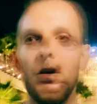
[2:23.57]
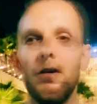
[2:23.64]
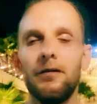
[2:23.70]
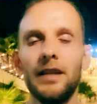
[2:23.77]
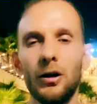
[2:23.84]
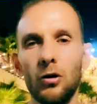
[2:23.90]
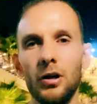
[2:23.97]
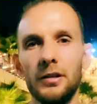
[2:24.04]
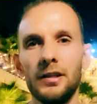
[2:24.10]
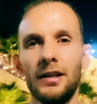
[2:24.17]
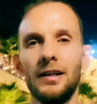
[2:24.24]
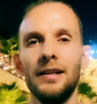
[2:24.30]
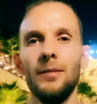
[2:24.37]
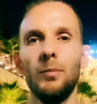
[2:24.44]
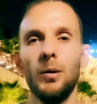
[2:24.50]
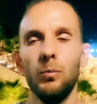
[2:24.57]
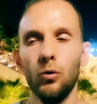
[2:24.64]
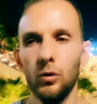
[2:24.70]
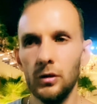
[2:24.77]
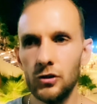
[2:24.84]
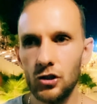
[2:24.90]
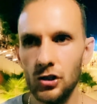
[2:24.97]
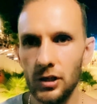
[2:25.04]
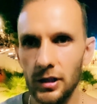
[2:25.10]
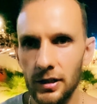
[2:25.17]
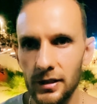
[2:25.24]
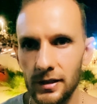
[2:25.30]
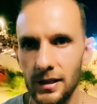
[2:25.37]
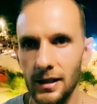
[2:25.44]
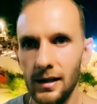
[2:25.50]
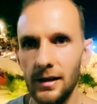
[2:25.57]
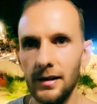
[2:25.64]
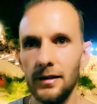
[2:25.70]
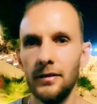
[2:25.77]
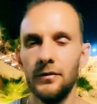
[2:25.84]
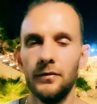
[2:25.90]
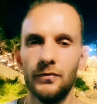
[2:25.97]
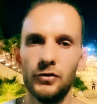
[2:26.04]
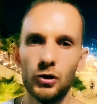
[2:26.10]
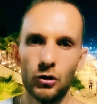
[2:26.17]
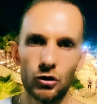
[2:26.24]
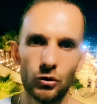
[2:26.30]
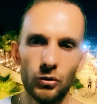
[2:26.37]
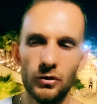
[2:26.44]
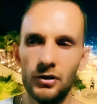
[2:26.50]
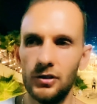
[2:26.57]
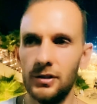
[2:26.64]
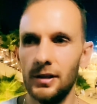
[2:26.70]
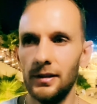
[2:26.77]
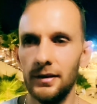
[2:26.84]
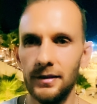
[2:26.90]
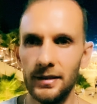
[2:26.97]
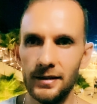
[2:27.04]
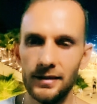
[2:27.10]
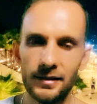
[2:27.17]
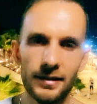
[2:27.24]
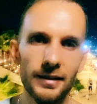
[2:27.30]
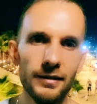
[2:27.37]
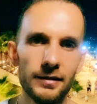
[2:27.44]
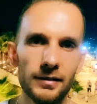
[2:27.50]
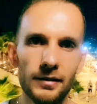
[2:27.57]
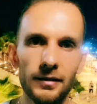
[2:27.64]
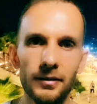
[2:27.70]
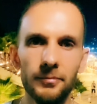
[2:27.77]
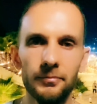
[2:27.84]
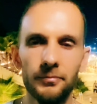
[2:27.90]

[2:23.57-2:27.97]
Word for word: Второе – это хлебобулочные изделия, все, что сделано из теста,